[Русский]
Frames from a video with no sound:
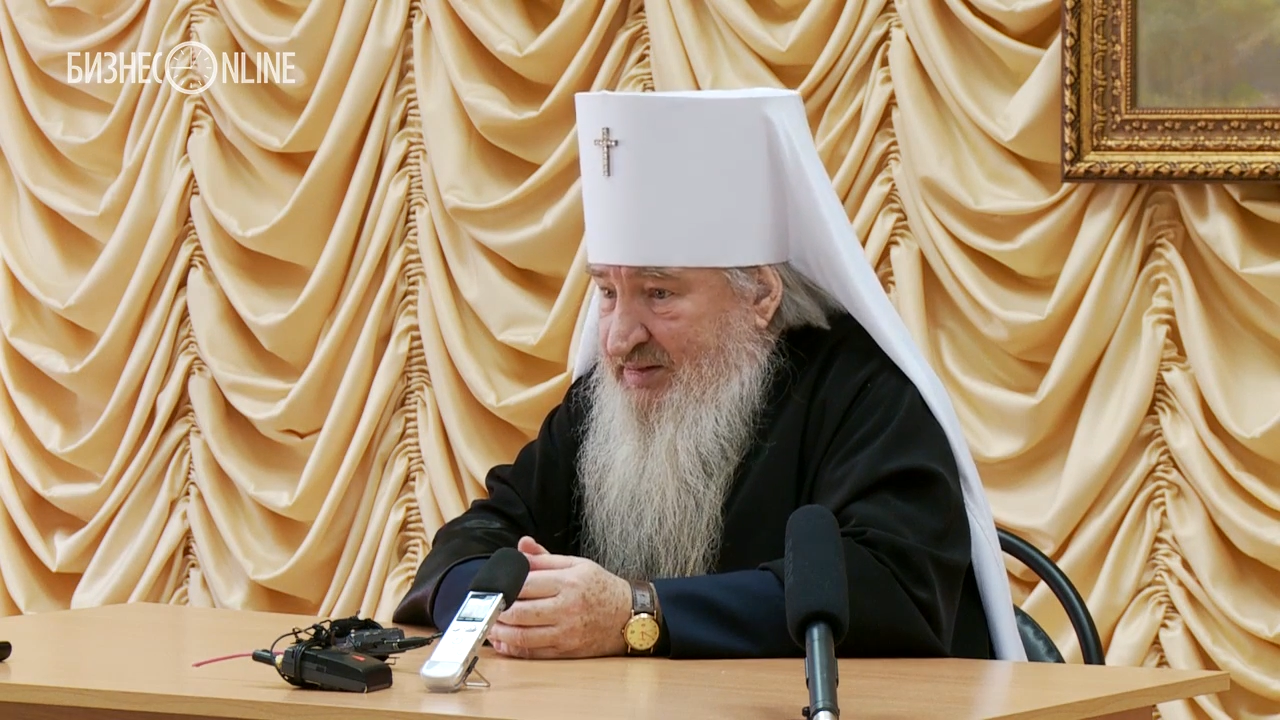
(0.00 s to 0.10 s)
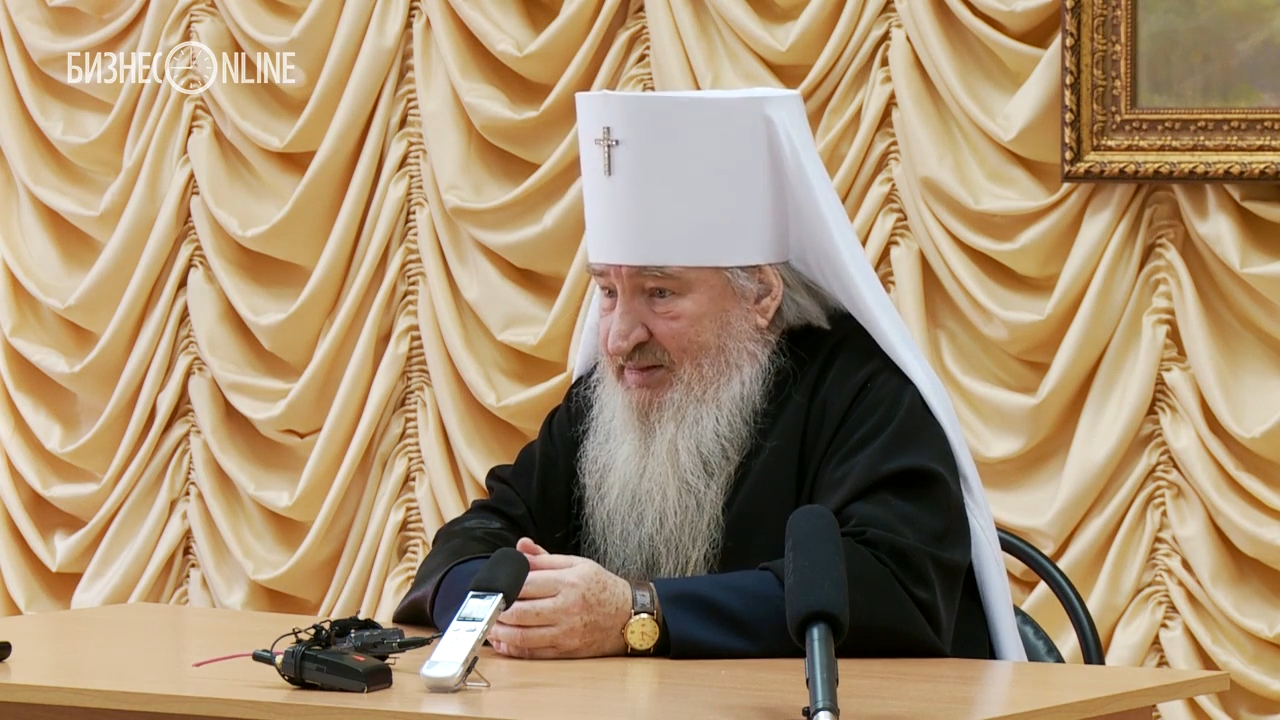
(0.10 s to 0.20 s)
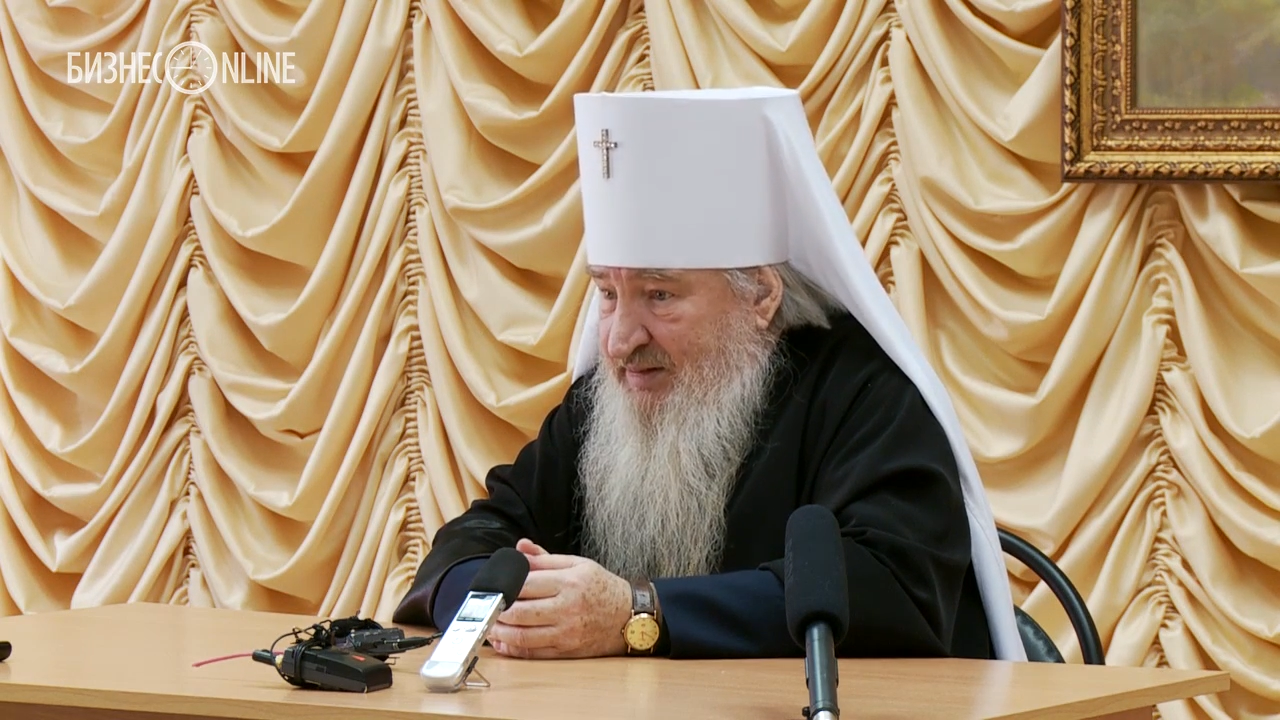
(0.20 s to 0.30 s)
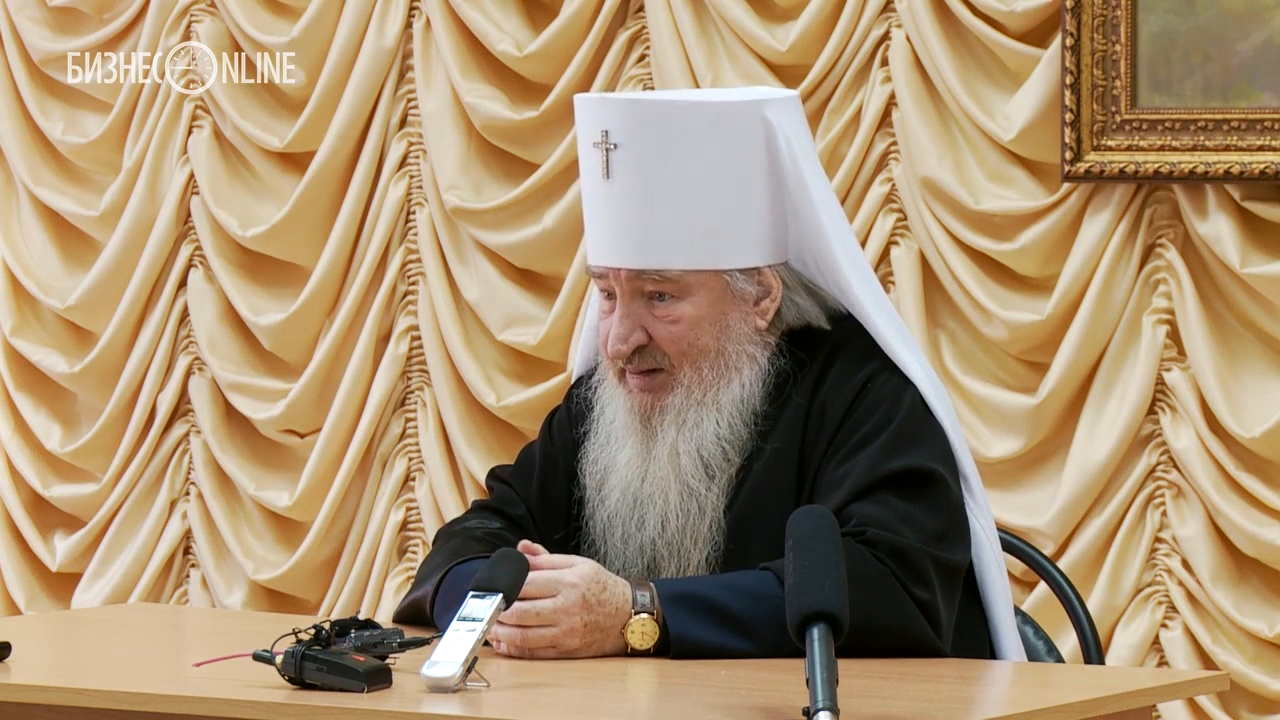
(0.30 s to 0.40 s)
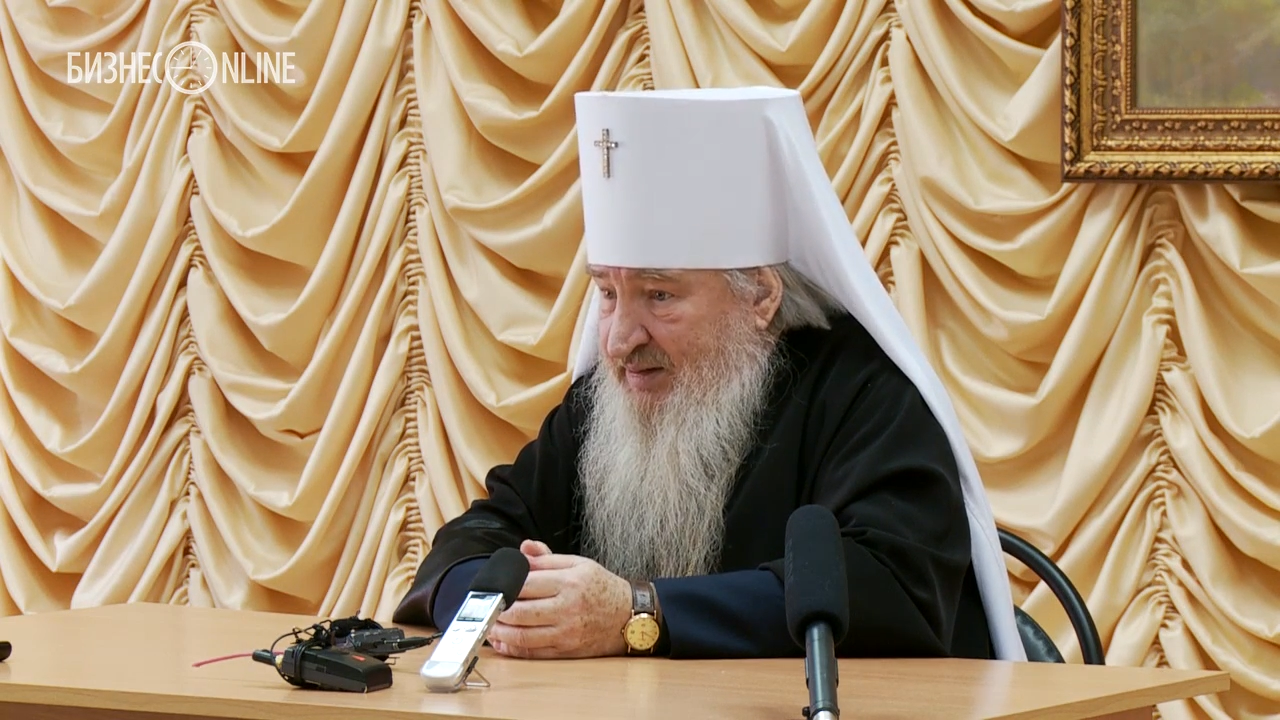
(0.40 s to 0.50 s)

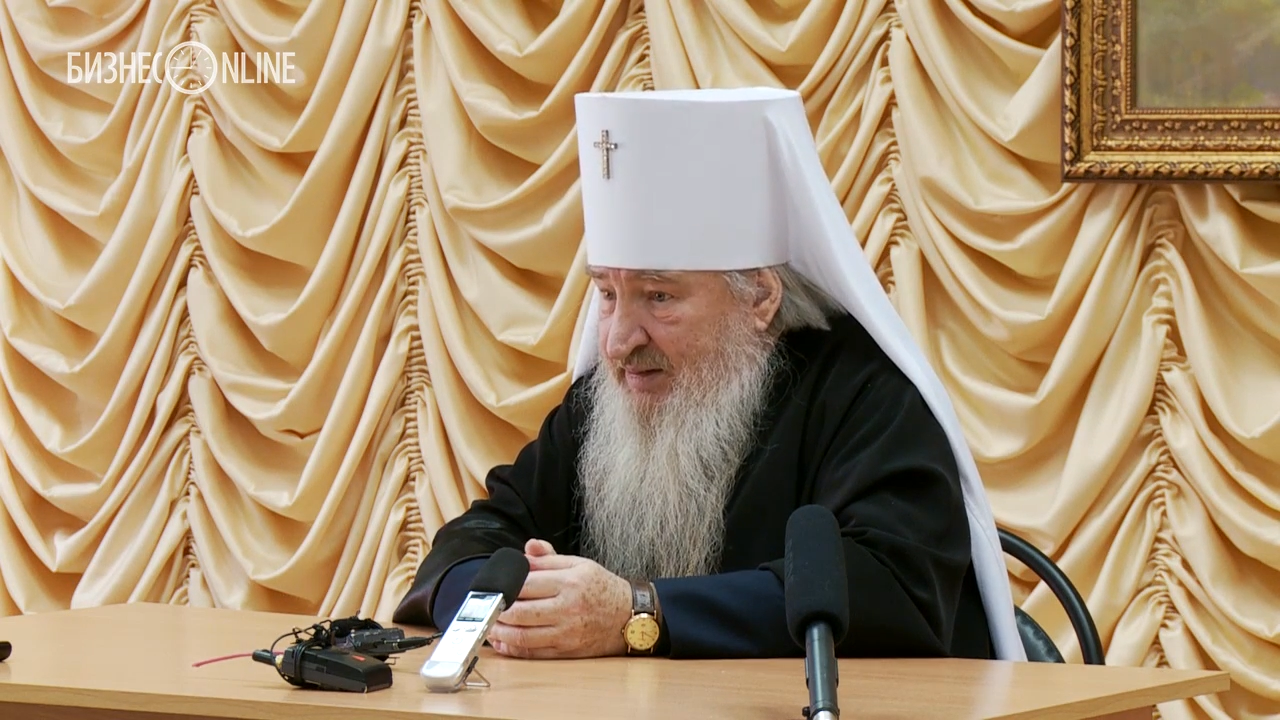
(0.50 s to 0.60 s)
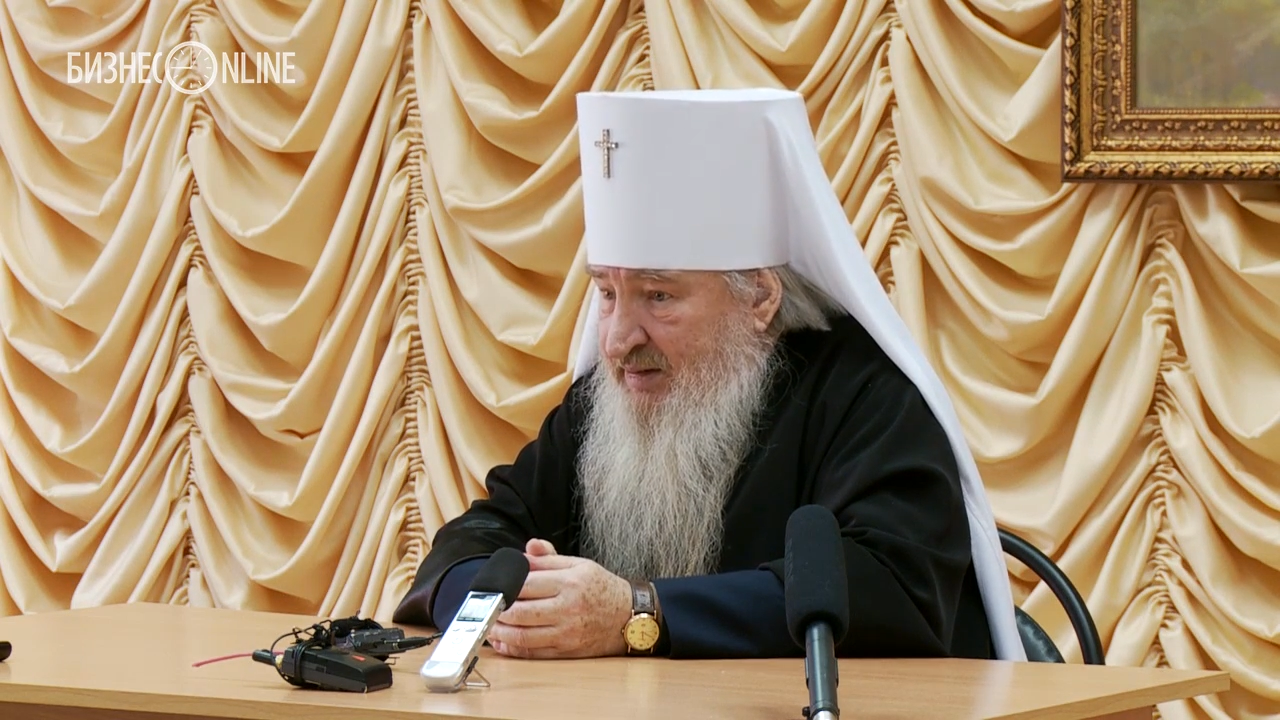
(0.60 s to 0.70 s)
да,